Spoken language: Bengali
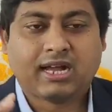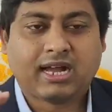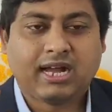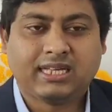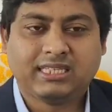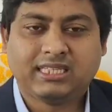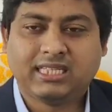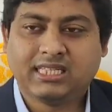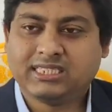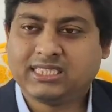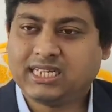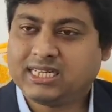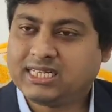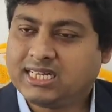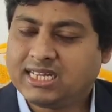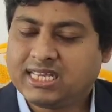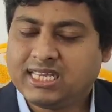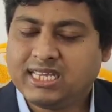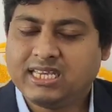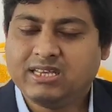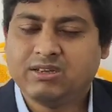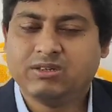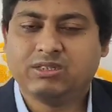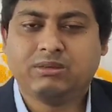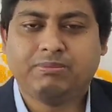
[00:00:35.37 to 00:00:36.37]
খাতা চারটা কী
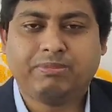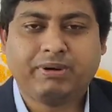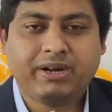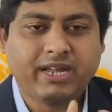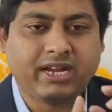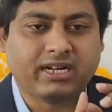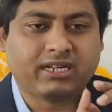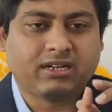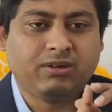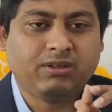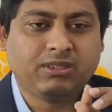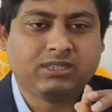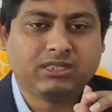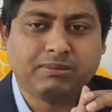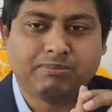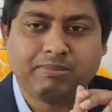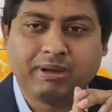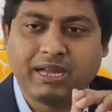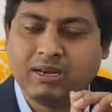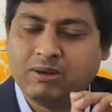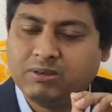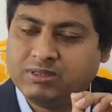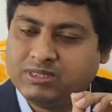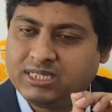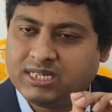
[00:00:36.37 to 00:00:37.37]
কী হতে পারে একটা হচ্ছে
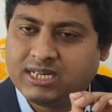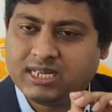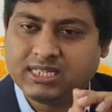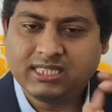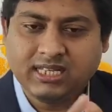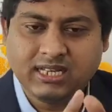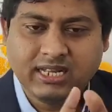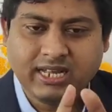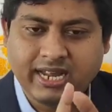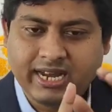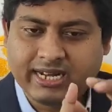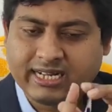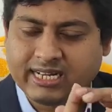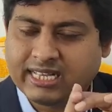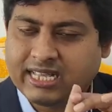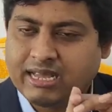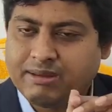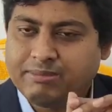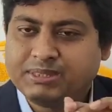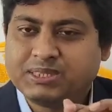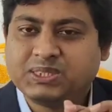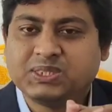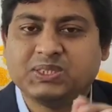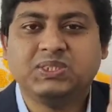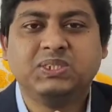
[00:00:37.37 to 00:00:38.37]
বায়োলজির খাতা একটা
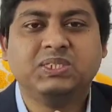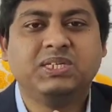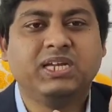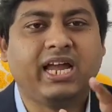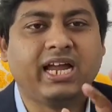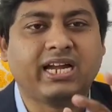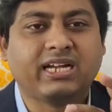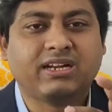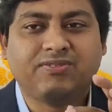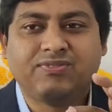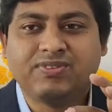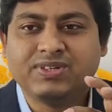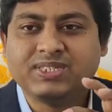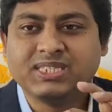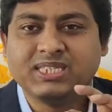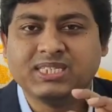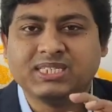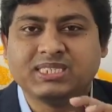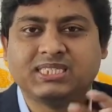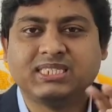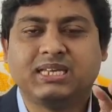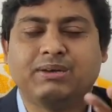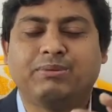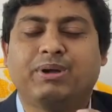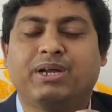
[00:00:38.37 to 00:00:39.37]
কেমিস্ট্রি একটা
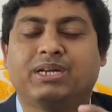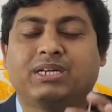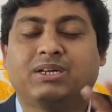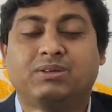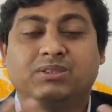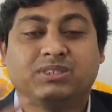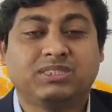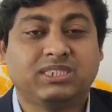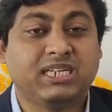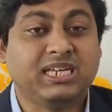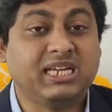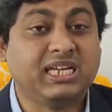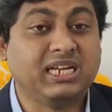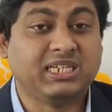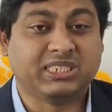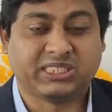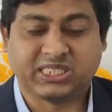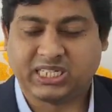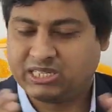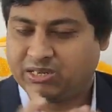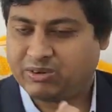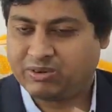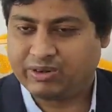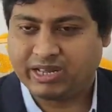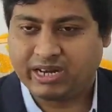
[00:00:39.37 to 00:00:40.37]
ফিজিক্স এবং একটা হচ্ছে ইংলিশ
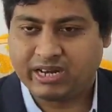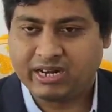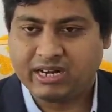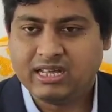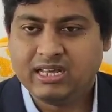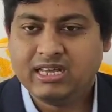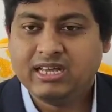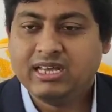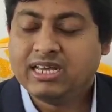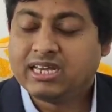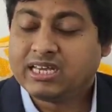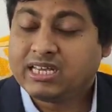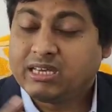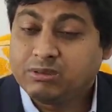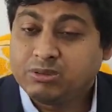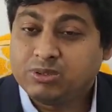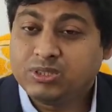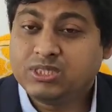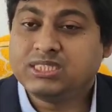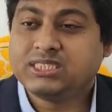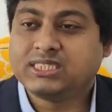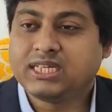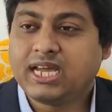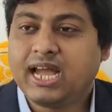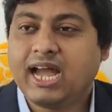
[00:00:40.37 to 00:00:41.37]
সাধারণ জ্ঞান কেউ
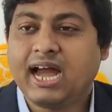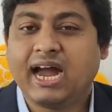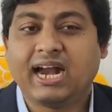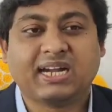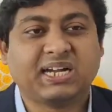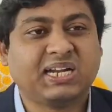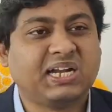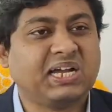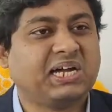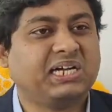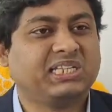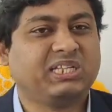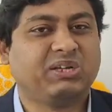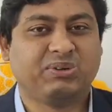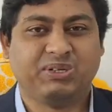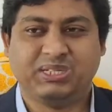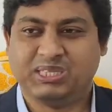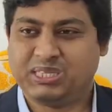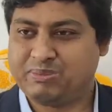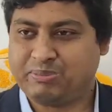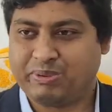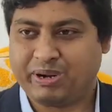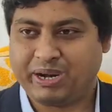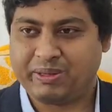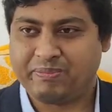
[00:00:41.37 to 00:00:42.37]
যদি চায় আটটা খাতাও
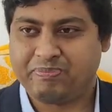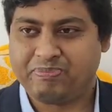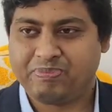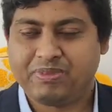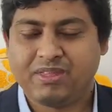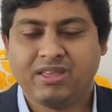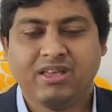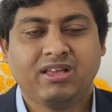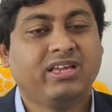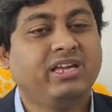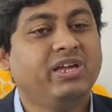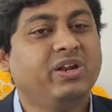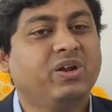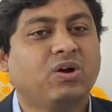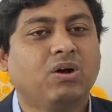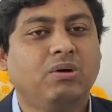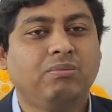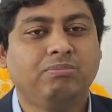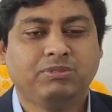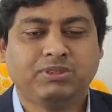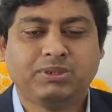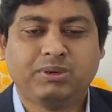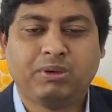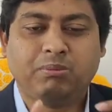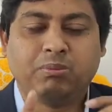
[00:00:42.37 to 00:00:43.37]
কিনতে পারে কীরকম
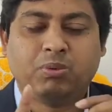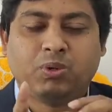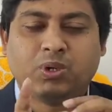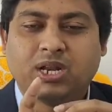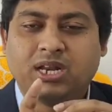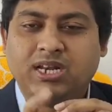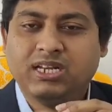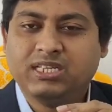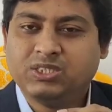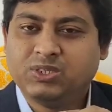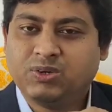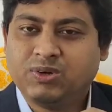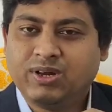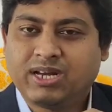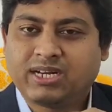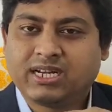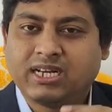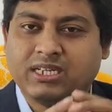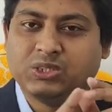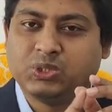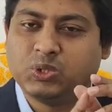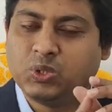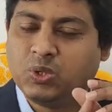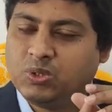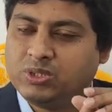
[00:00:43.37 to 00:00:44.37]
যেমন বোটানির জন্য একটা
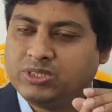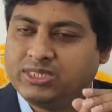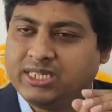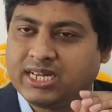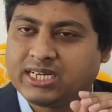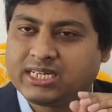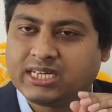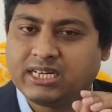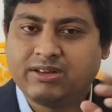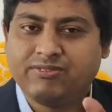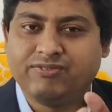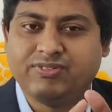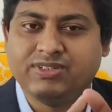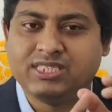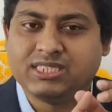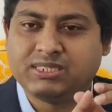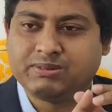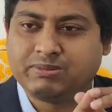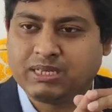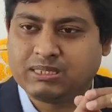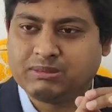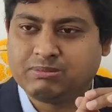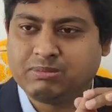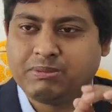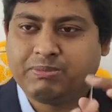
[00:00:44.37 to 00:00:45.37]
জুলজি একটা ফিজিক্স
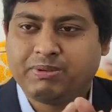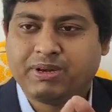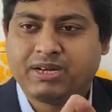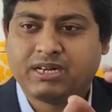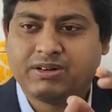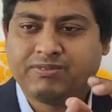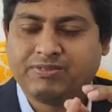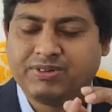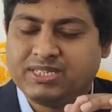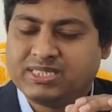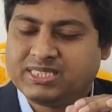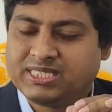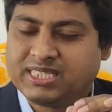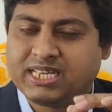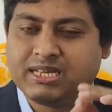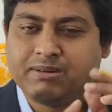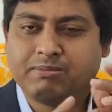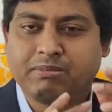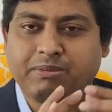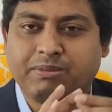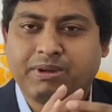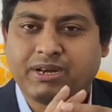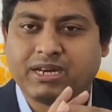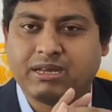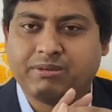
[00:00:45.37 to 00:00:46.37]
ফার্স্ট পেপার একটা ফিজিক্স সেকেন্ড
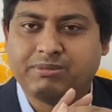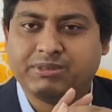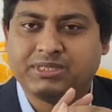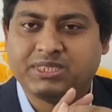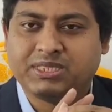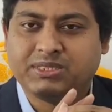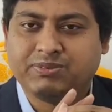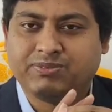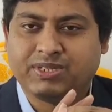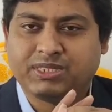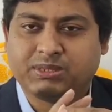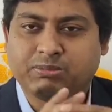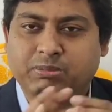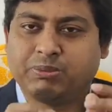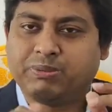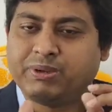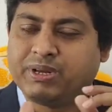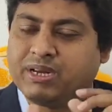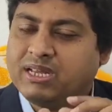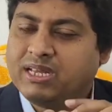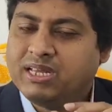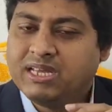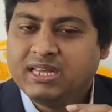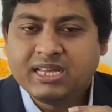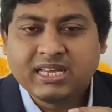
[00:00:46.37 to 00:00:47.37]
পেপার কেমিস্ট্রি ফার্স্ট পেপার
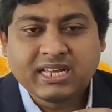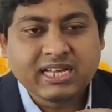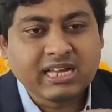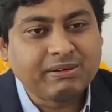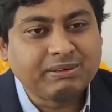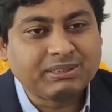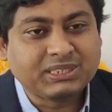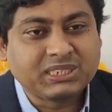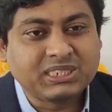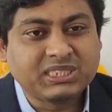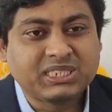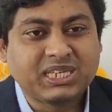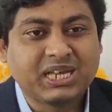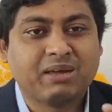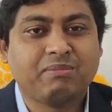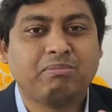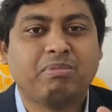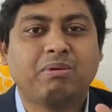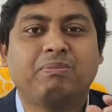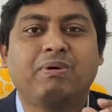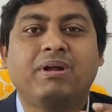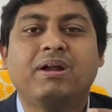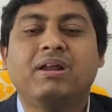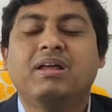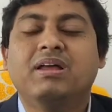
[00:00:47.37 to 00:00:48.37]
কেমিস্ট্রি সেকেন্ড
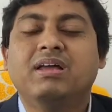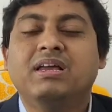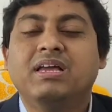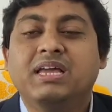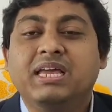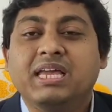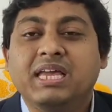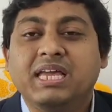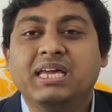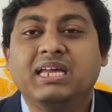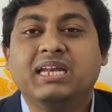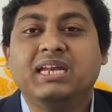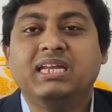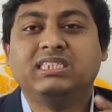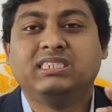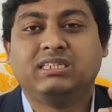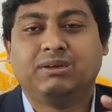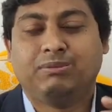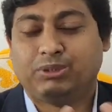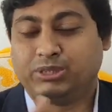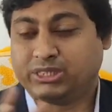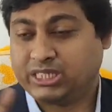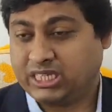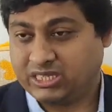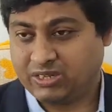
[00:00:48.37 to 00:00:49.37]
পেপার ইংলিশ
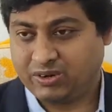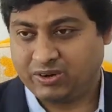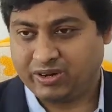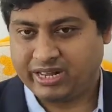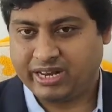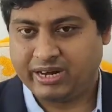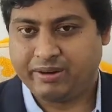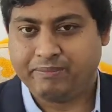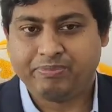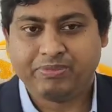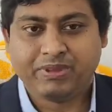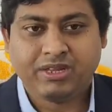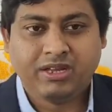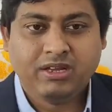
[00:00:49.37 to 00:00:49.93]
এবং সাধারণ জ্ঞান